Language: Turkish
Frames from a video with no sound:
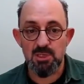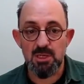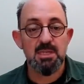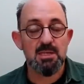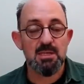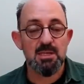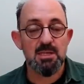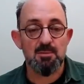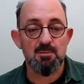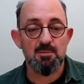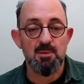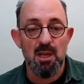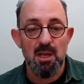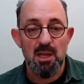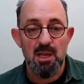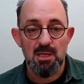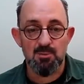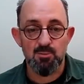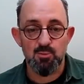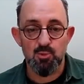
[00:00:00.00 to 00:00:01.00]
Tekrar bir
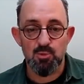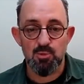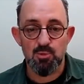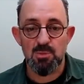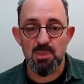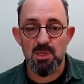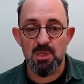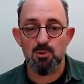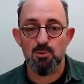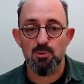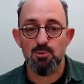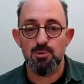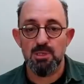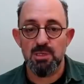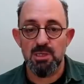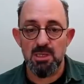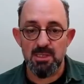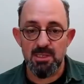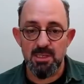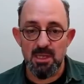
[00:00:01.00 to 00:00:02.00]
alarm durumları oldu.
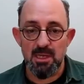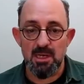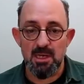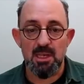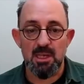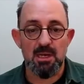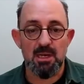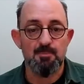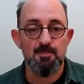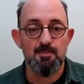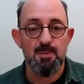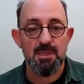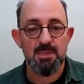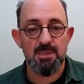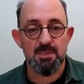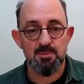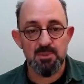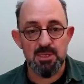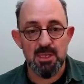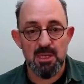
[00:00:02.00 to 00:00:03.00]
İngiltere'ler
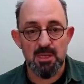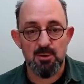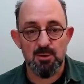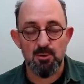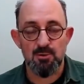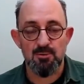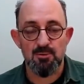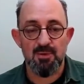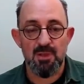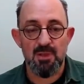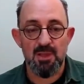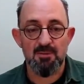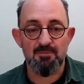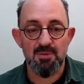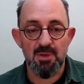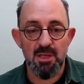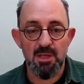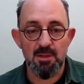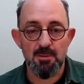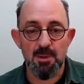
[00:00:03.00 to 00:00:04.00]
kapandı bir şeyler oldu falan
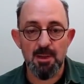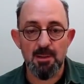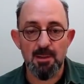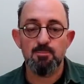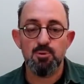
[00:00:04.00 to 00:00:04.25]
filan ama